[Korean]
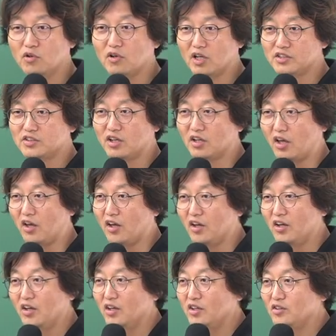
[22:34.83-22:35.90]
뭔가 이상해.
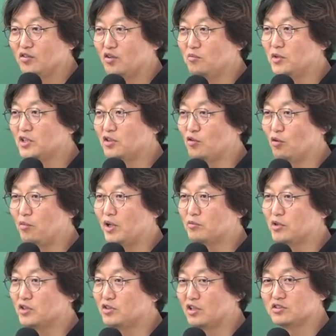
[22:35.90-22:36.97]
너 얼마 내
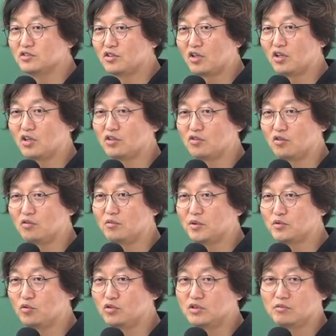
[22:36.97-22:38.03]
500만 원 내는데 너 얼마
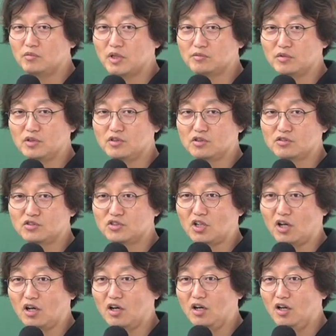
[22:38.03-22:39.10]
50만 원 내. 이게
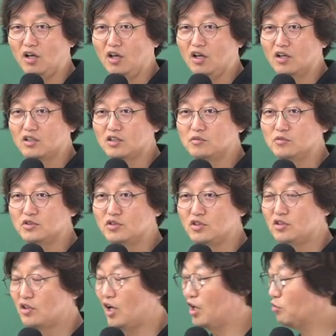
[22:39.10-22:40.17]
그쵸? 그러면 뭐
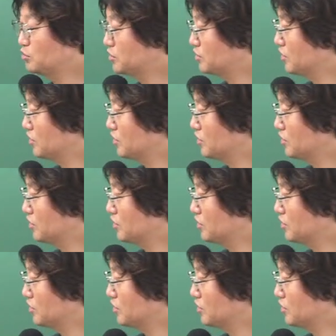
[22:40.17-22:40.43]
이제 이거 하고